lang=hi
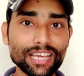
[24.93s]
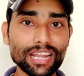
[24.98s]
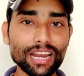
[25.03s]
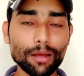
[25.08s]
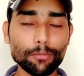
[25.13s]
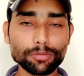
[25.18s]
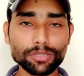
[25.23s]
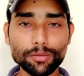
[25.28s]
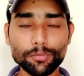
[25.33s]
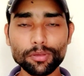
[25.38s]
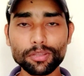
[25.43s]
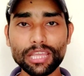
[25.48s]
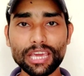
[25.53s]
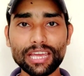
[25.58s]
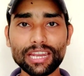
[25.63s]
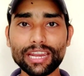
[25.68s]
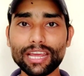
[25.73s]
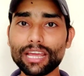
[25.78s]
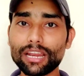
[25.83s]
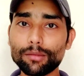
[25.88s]
के नाम से भी
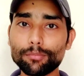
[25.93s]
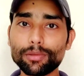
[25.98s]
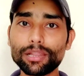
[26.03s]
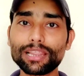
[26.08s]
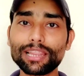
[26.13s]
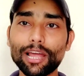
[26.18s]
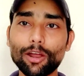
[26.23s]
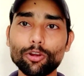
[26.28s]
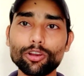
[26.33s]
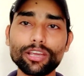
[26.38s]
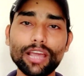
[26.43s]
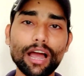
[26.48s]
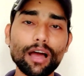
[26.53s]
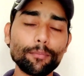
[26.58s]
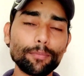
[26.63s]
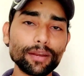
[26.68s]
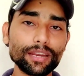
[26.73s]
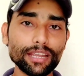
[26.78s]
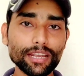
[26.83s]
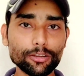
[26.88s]
देखने के लिए मिलता है और
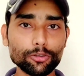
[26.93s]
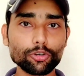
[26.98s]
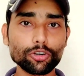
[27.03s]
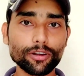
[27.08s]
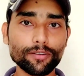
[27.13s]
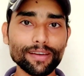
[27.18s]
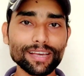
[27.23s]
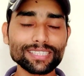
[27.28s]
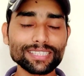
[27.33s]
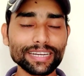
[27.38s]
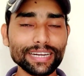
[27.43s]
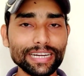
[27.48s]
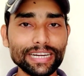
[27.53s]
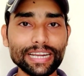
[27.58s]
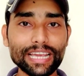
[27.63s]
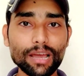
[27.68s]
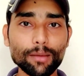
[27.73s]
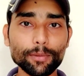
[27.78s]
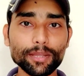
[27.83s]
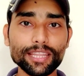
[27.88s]
यहाँ पर ये जो डिवाइस है
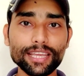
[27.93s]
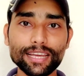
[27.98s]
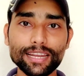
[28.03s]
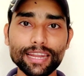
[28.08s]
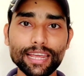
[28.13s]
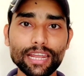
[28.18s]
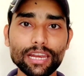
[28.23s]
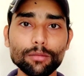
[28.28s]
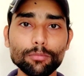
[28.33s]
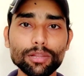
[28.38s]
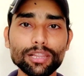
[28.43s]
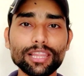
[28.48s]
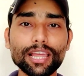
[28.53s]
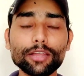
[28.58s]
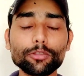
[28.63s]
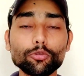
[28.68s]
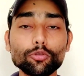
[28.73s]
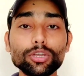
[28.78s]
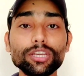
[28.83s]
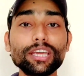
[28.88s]
इंडिया में देखने के लिए
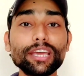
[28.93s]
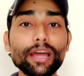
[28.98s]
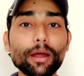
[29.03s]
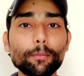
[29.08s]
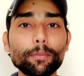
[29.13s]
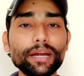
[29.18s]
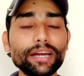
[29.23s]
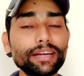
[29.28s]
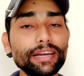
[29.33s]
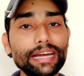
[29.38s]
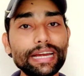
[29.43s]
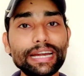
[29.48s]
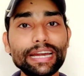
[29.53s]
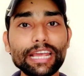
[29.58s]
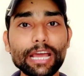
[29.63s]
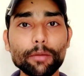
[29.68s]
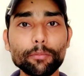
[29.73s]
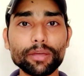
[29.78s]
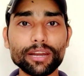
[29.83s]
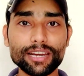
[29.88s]
मिलता है तो ये अपडेट
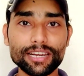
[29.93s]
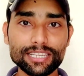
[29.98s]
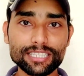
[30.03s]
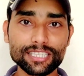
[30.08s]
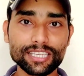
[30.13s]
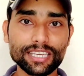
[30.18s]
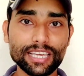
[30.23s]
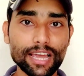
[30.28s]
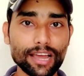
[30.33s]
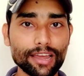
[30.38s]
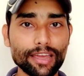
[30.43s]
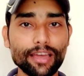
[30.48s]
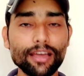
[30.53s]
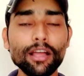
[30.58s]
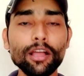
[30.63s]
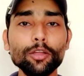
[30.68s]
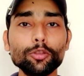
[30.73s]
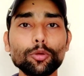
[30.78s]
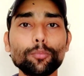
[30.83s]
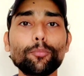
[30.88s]
इंडिया में में रिलीज किया गया
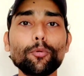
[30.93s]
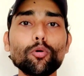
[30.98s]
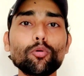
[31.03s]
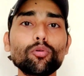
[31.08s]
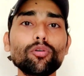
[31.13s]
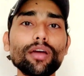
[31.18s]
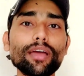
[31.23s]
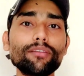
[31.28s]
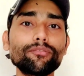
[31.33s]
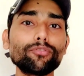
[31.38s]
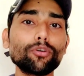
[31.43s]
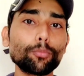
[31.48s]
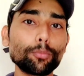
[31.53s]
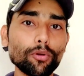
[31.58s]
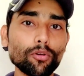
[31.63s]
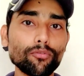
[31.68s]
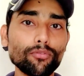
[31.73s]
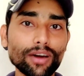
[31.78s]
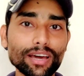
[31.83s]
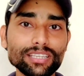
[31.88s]
तो पोको एम फोर
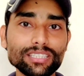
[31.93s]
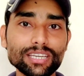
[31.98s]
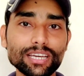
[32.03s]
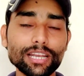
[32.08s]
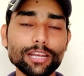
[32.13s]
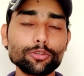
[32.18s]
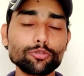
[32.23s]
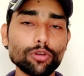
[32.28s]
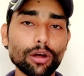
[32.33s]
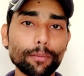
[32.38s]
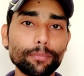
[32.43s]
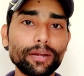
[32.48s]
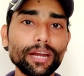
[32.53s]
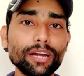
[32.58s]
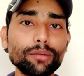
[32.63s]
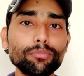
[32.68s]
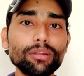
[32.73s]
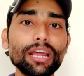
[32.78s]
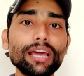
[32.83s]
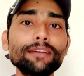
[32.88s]
प्रो फाइव के लिए जो
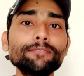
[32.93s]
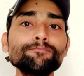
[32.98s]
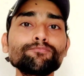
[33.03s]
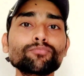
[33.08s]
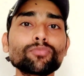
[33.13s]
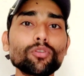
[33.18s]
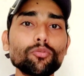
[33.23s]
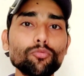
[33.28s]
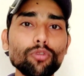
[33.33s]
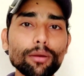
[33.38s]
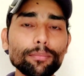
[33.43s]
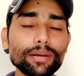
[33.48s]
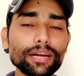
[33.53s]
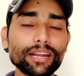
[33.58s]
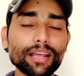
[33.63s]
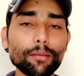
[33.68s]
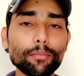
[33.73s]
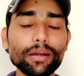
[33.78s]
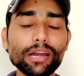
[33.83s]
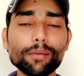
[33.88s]
अपडेट मिला है वो
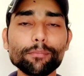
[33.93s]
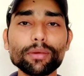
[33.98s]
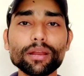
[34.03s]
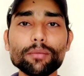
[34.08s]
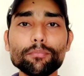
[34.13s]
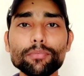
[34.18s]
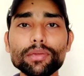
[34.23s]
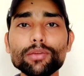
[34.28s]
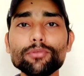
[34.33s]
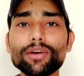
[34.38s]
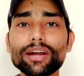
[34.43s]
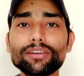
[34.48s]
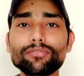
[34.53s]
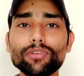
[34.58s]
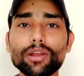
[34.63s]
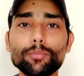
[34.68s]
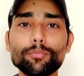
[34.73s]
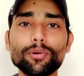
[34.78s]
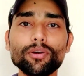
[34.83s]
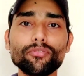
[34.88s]
अपडेट का बिल नंबर है मी
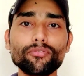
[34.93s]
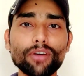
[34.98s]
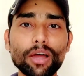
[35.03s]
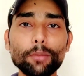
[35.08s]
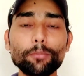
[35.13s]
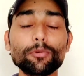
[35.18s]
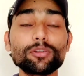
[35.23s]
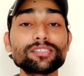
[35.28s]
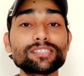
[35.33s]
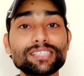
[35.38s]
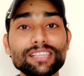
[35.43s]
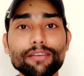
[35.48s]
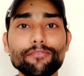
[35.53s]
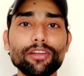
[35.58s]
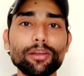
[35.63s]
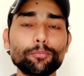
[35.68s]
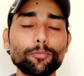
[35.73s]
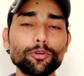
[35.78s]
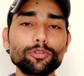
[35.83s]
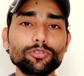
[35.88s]
वाइट ट्वेल्व पॉइंट फाइव पॉइंट
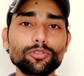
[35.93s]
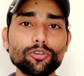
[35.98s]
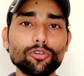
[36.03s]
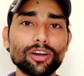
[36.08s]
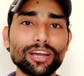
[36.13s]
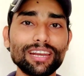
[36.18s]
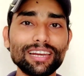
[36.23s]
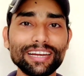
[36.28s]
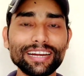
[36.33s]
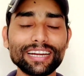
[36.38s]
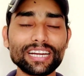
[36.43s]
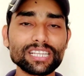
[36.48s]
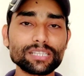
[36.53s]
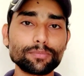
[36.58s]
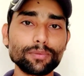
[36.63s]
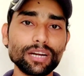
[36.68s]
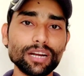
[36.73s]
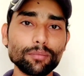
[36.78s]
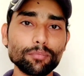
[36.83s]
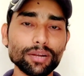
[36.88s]
सेवन पॉइंट जीरो का
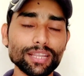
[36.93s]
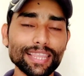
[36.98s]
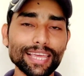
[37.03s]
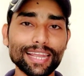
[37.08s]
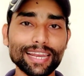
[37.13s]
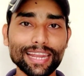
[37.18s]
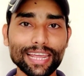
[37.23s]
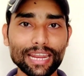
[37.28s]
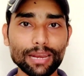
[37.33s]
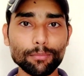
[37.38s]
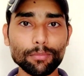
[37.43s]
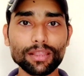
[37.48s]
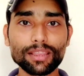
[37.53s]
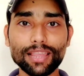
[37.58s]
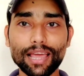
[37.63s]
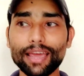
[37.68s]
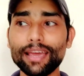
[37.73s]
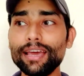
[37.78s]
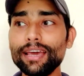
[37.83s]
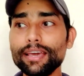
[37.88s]
लेटेस्ट बिल नंबर देखने के लिए
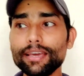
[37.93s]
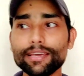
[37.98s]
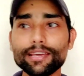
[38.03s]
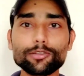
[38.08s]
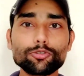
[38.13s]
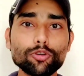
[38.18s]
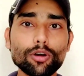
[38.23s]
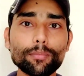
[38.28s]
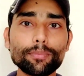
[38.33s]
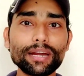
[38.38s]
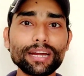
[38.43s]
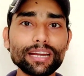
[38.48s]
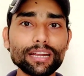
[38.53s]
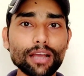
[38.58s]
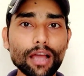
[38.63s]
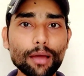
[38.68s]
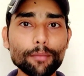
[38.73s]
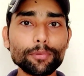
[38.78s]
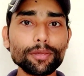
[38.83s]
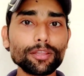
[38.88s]
मिलता है ये जो अपडेट
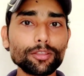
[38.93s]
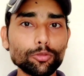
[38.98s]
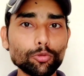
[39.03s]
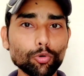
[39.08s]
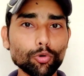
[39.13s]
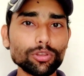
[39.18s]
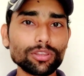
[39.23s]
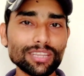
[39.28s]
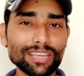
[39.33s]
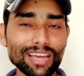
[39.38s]
है अभी दो